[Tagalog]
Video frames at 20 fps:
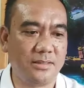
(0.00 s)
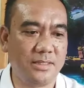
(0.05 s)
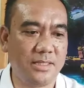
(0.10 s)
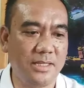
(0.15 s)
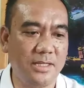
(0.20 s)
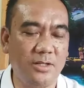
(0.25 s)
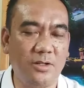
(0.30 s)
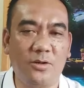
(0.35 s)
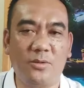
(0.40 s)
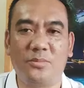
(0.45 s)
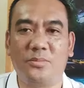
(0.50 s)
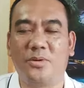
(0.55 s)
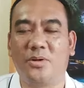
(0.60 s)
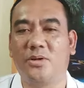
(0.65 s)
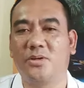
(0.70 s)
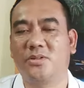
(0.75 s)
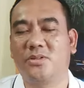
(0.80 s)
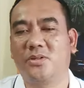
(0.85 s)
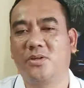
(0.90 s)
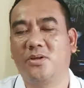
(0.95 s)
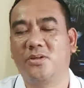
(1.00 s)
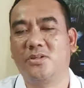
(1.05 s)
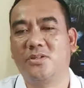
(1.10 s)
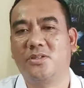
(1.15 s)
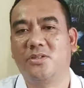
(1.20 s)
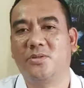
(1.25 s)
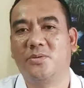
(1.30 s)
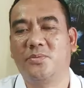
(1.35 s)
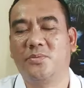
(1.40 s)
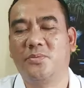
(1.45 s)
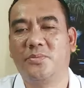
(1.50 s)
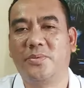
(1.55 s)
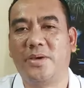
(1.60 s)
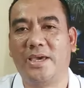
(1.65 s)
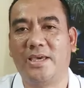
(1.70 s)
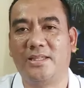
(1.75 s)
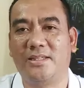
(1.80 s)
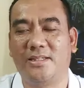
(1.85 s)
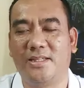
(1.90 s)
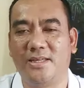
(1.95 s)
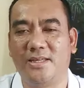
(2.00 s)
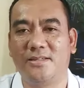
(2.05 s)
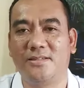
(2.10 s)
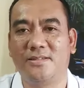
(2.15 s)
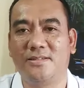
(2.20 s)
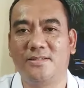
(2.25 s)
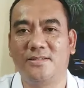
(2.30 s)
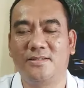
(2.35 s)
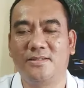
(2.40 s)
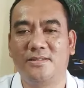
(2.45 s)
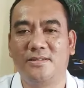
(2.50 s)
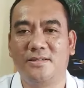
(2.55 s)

Tilo findings.